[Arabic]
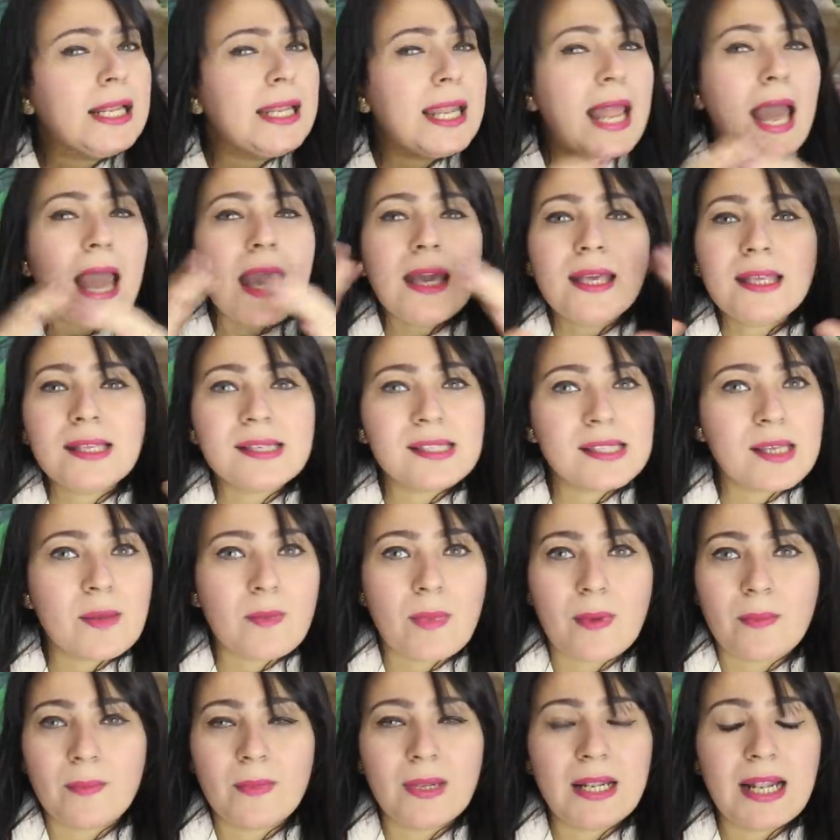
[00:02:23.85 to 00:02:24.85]
لأي
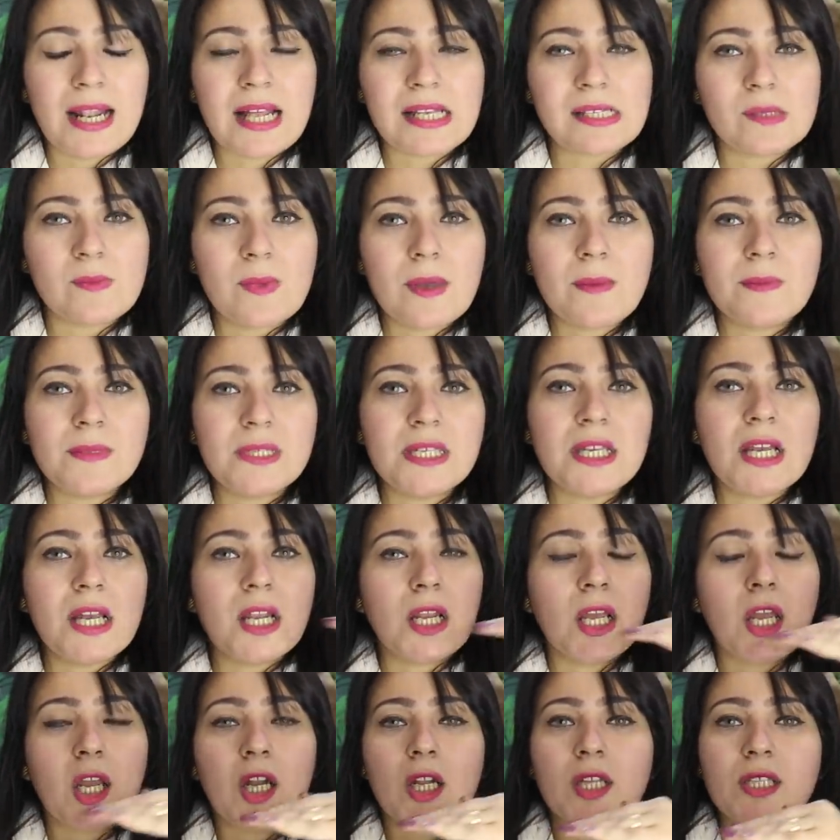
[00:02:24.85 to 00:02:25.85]
سبب من الاسباب دي
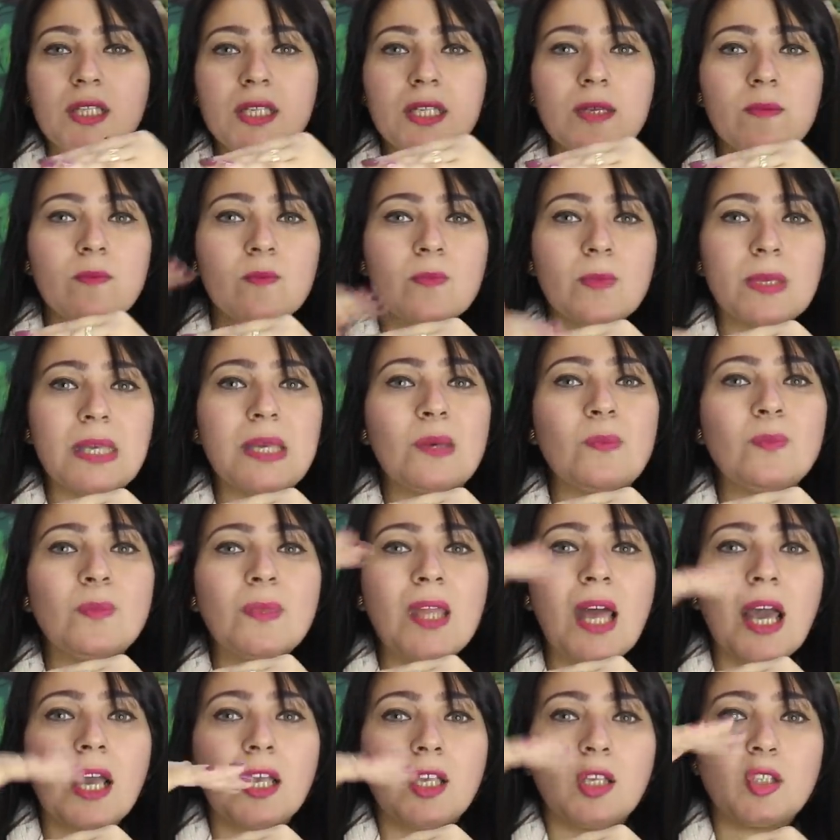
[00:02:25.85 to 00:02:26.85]
الكيراتين
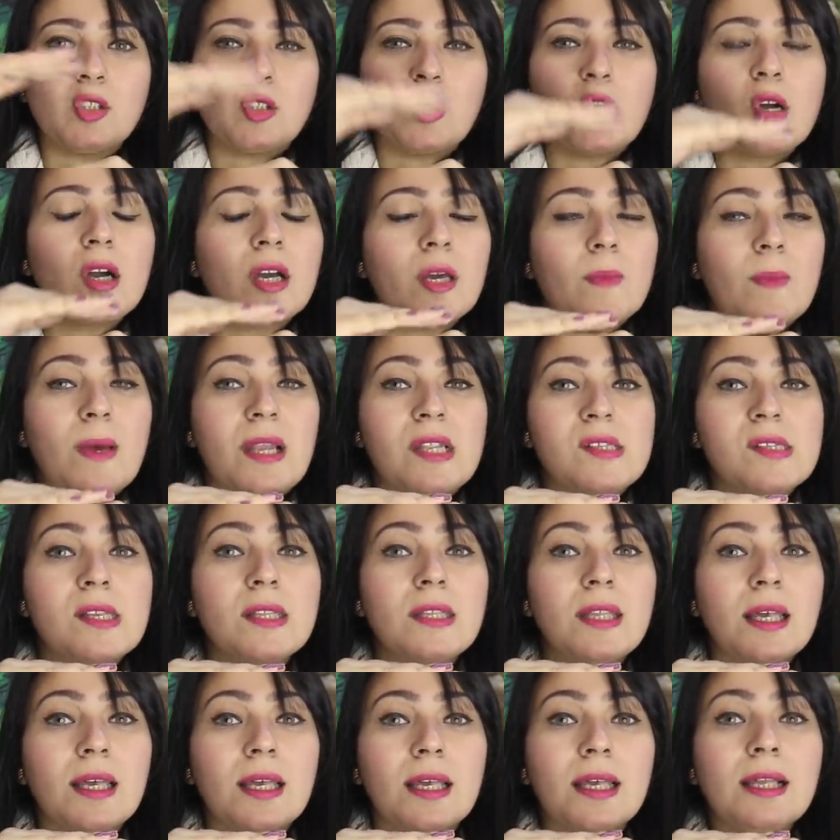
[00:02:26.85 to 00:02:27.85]
بيبدأ يتراكم على
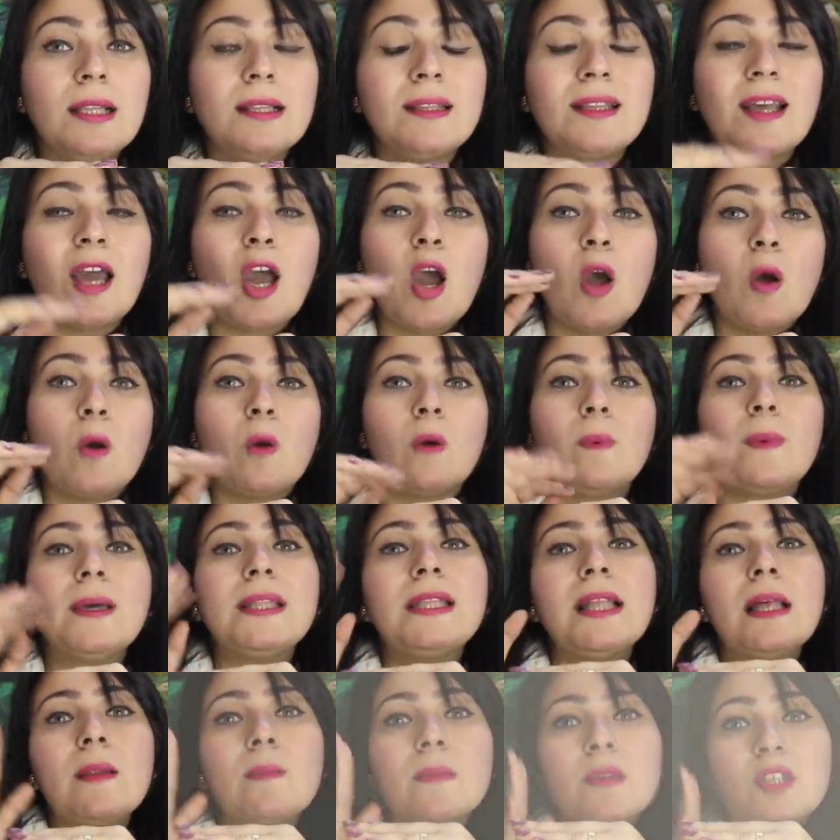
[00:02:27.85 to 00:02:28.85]
سطح الجلد
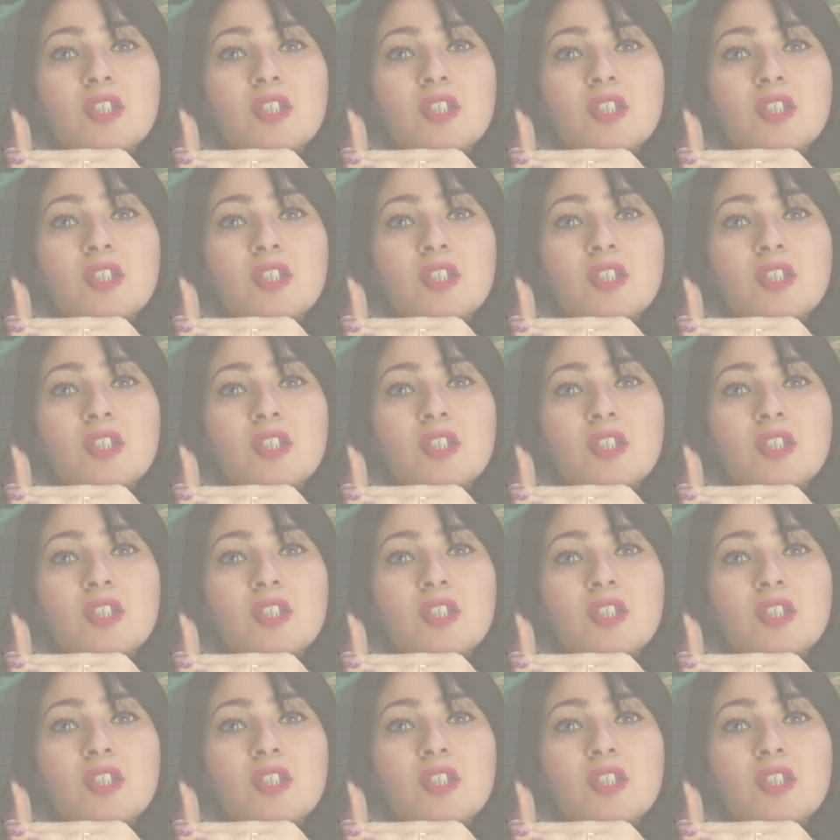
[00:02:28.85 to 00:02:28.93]
وبدل